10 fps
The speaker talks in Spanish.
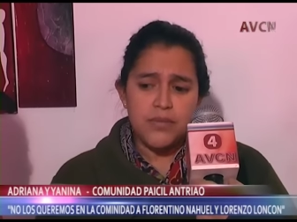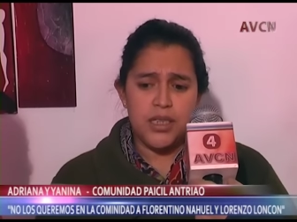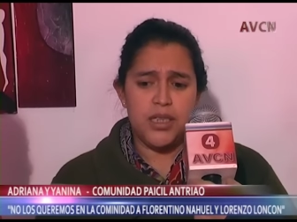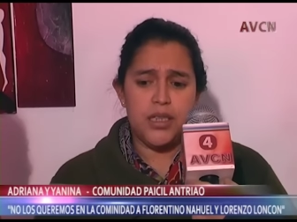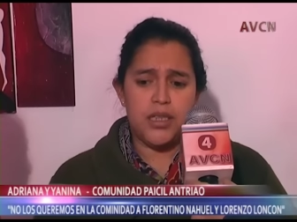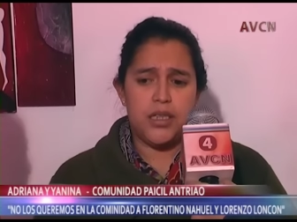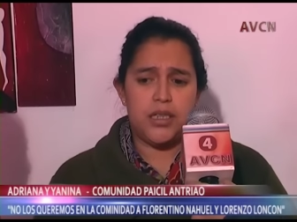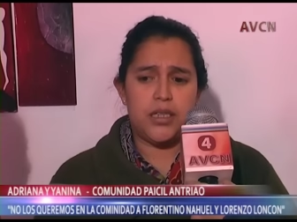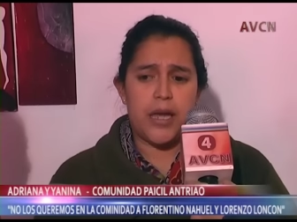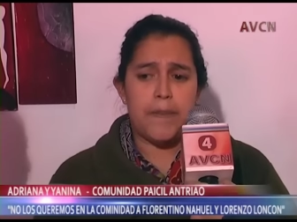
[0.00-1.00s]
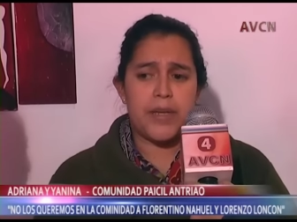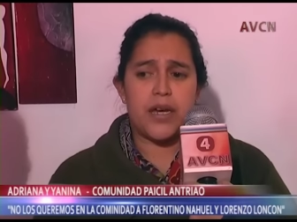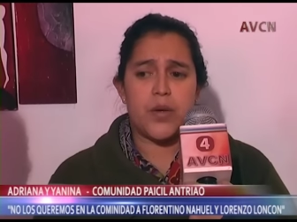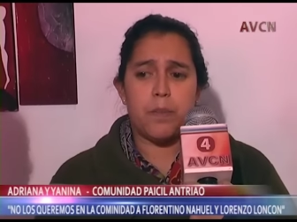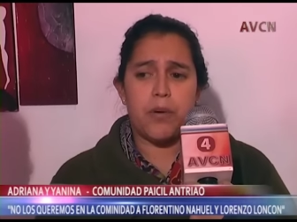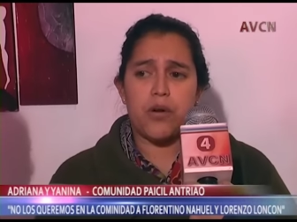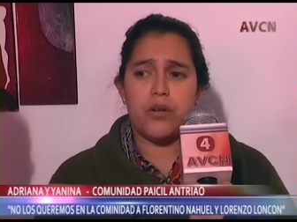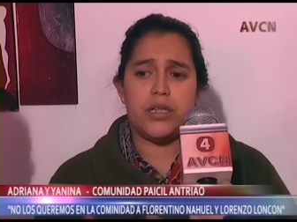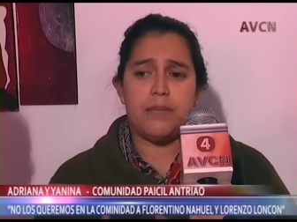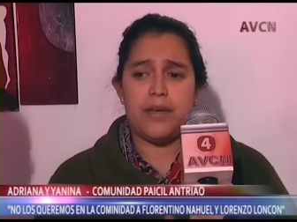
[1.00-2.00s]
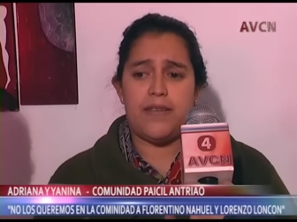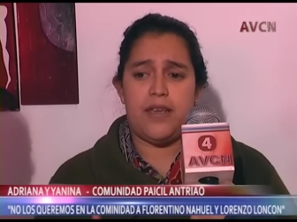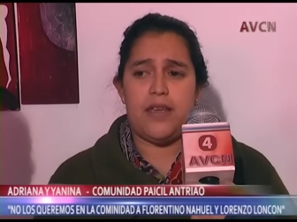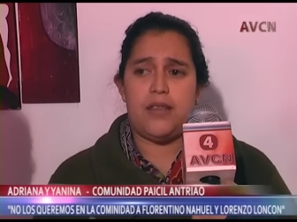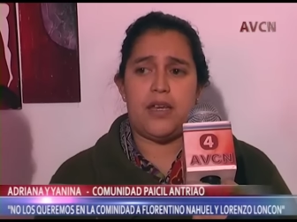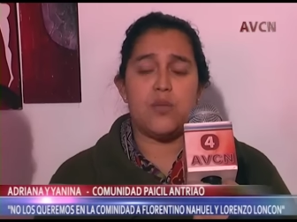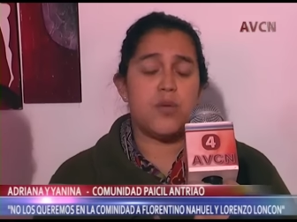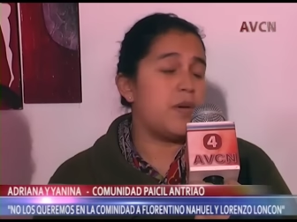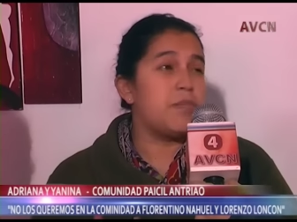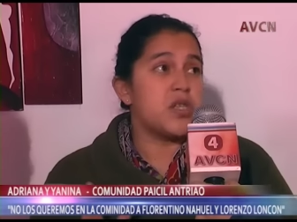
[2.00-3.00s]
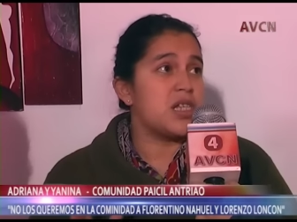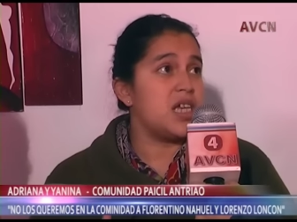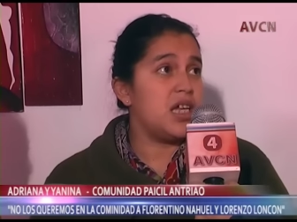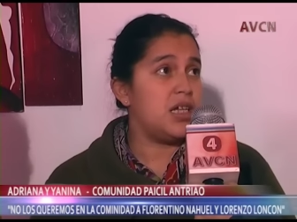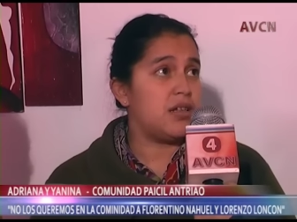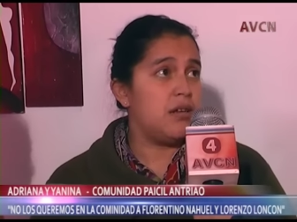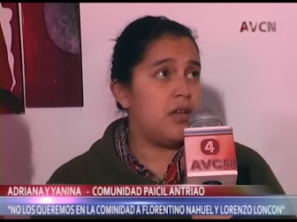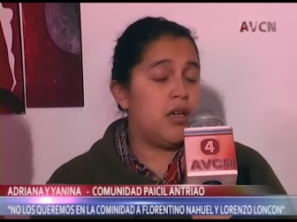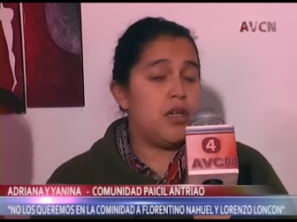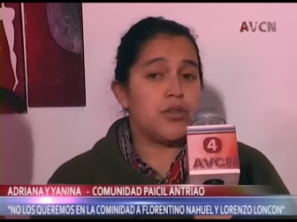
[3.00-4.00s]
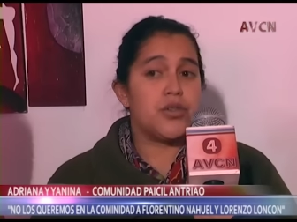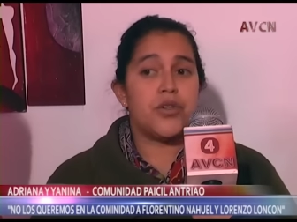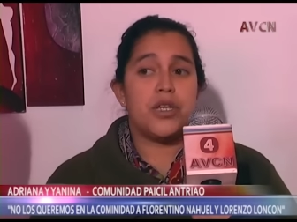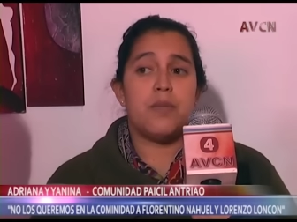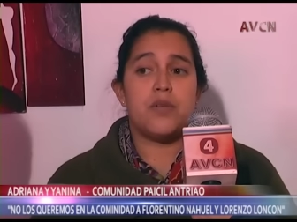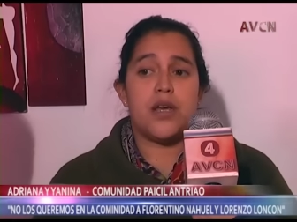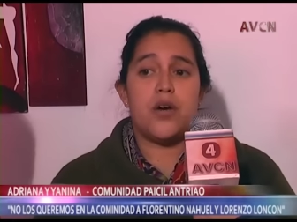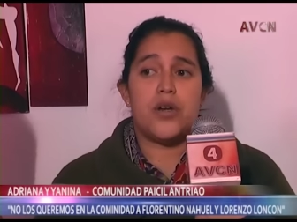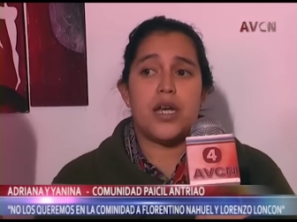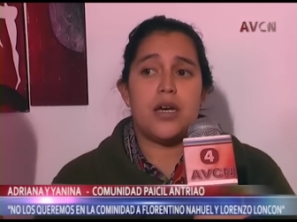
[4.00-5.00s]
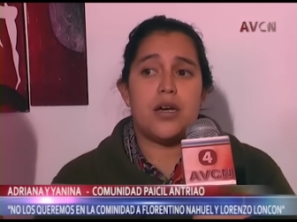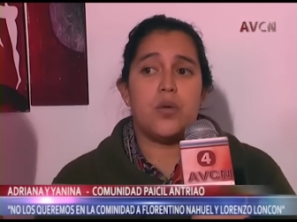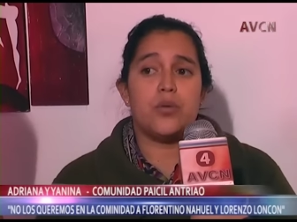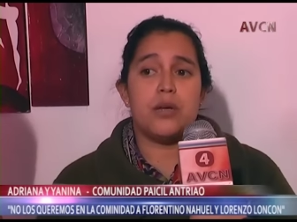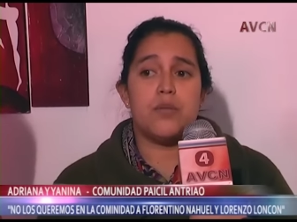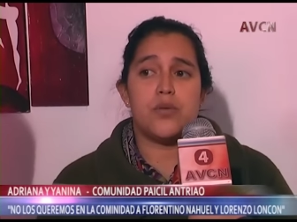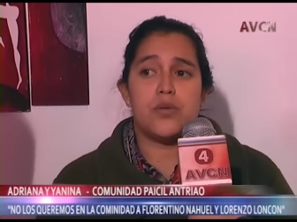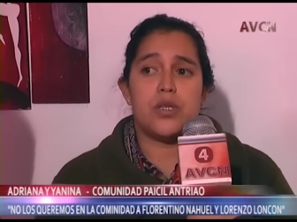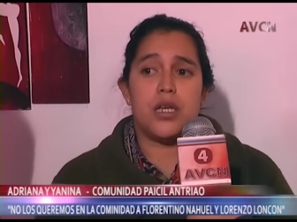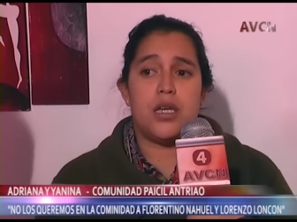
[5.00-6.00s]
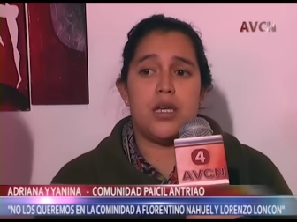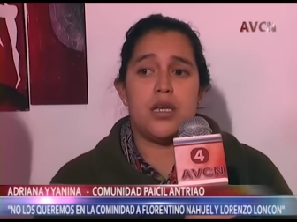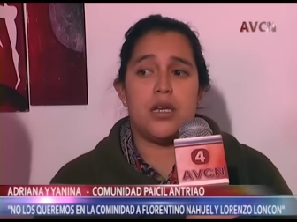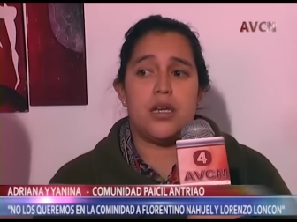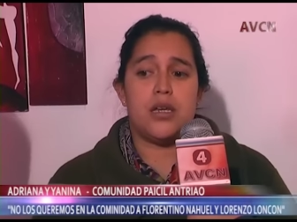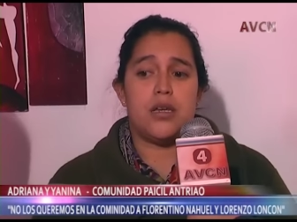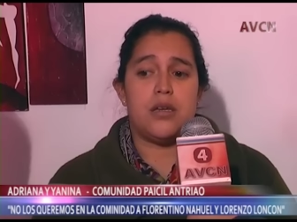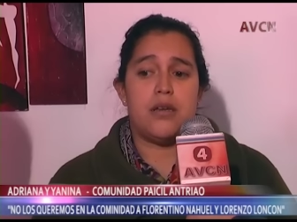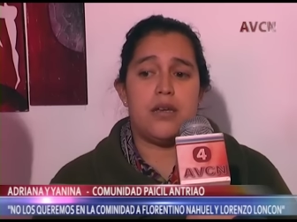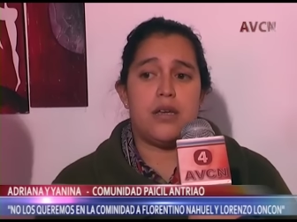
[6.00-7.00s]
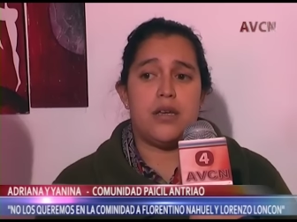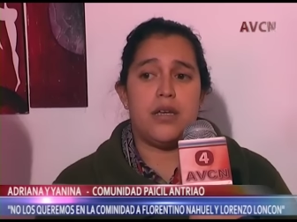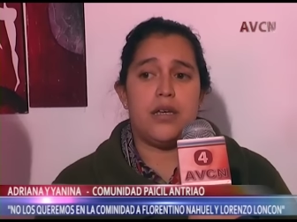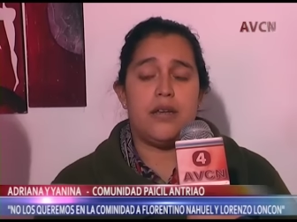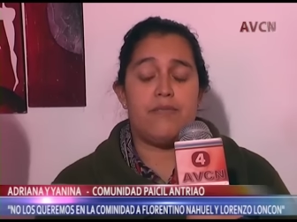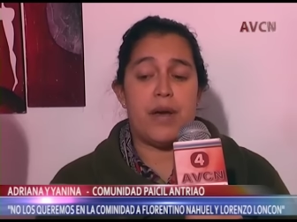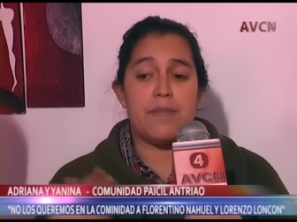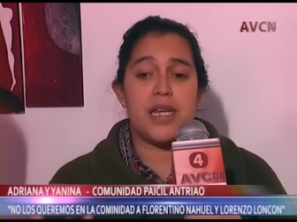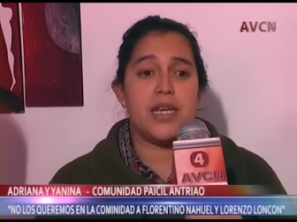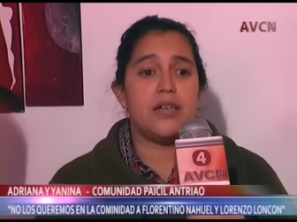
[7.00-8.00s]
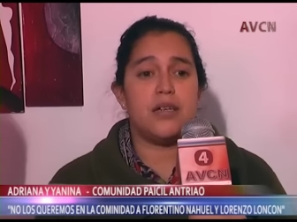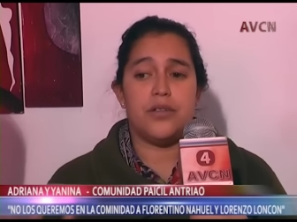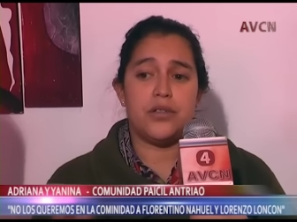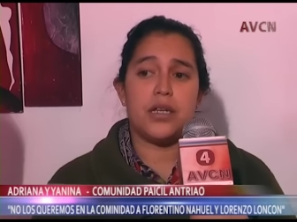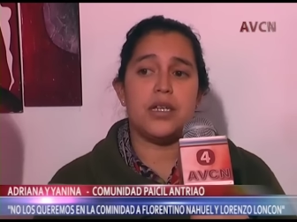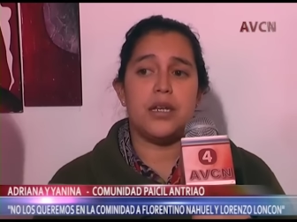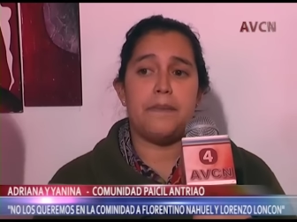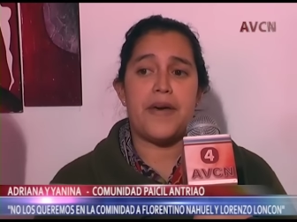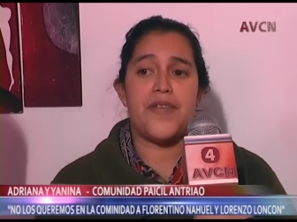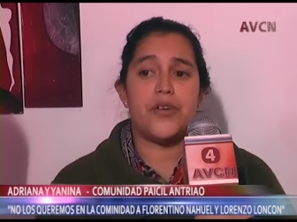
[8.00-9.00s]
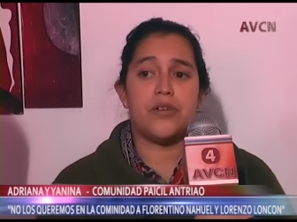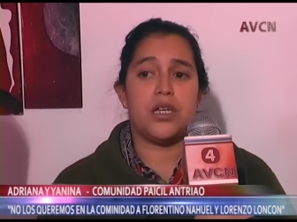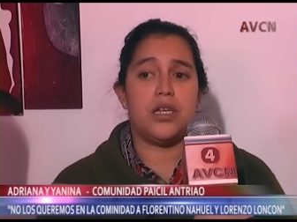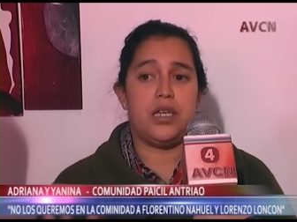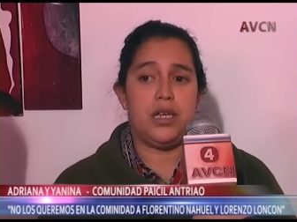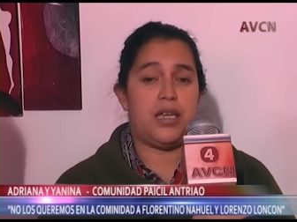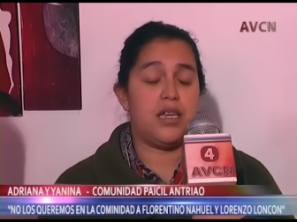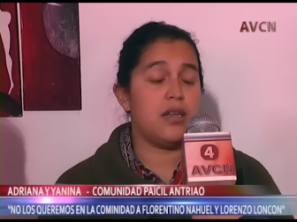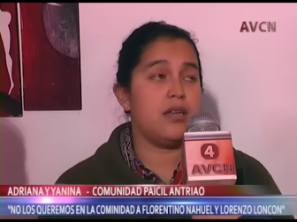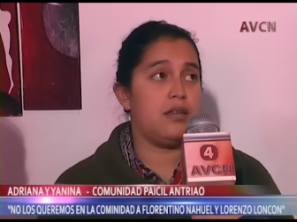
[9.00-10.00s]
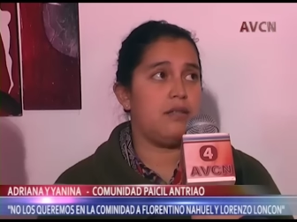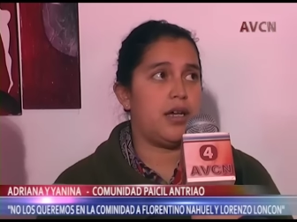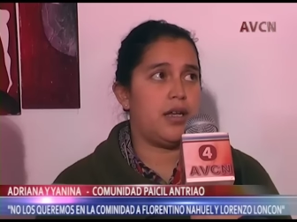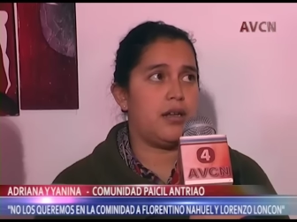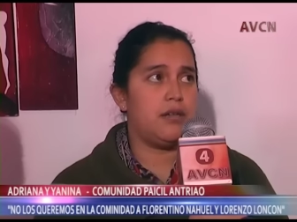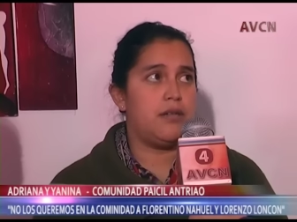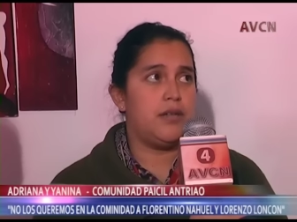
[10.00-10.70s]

y a explicar un poco el tema de, cómo vamos a seguir. Nosotros tenemos ahora, juntamos eh, familias que no están en el padrón, que quieren estar,